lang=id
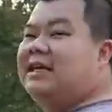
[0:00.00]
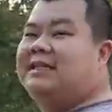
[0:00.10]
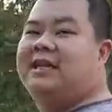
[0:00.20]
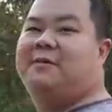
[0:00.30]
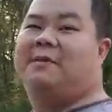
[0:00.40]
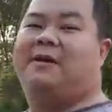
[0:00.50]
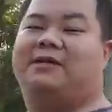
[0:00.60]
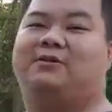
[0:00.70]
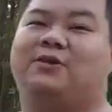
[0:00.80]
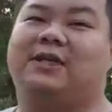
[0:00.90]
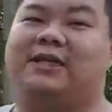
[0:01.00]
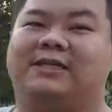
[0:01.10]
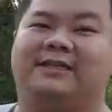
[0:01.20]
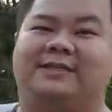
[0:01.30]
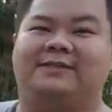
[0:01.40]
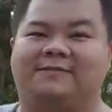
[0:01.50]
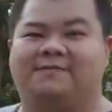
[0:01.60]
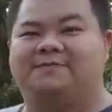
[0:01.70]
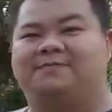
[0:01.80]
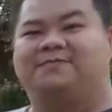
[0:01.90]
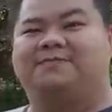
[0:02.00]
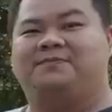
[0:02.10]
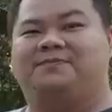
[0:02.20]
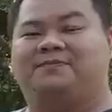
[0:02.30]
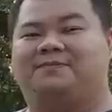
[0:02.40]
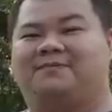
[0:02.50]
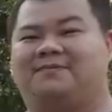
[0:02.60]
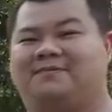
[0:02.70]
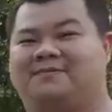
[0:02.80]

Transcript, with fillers: kasih nama apa contohnya mobilnya Regen gitu